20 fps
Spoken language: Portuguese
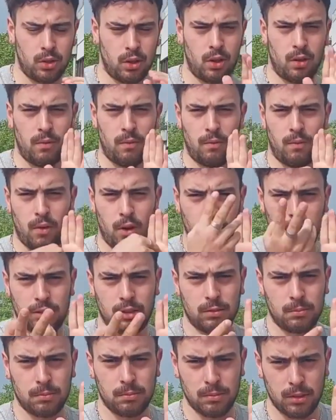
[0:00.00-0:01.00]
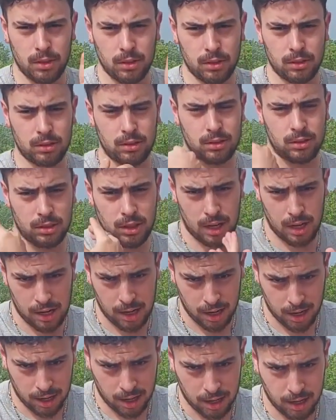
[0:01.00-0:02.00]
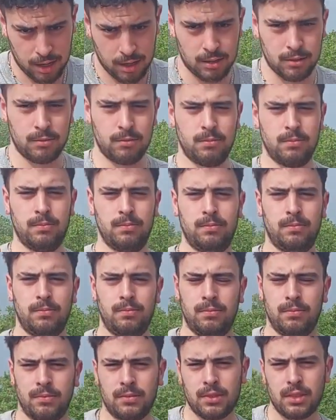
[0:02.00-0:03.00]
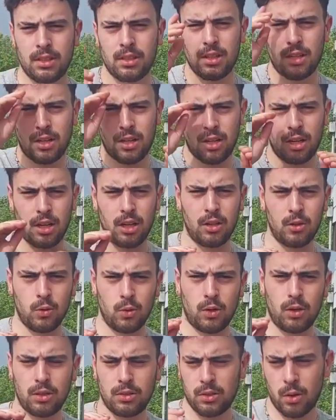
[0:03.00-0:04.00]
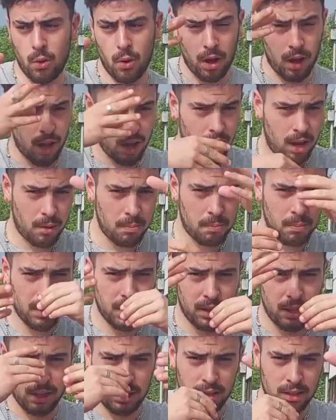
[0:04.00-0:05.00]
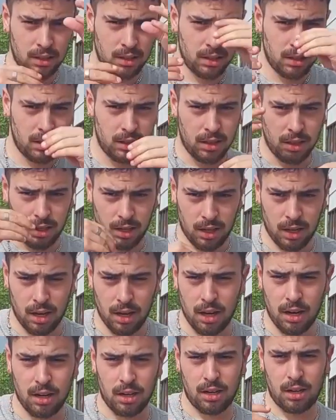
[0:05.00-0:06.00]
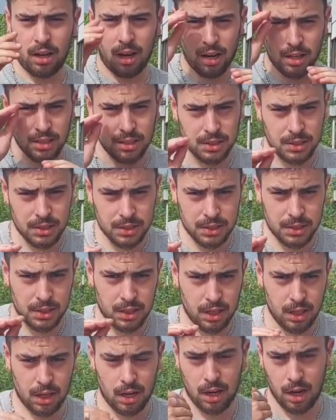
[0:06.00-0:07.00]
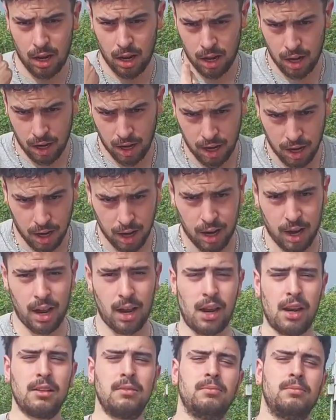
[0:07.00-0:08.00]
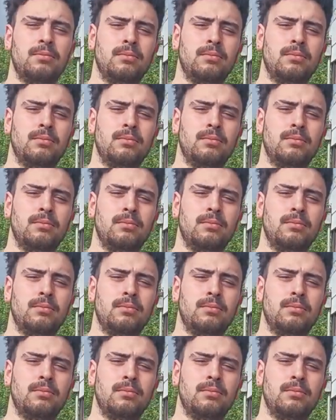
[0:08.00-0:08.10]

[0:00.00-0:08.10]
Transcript: Educação é dar voz às mãos. Educação é aprender e ensinar.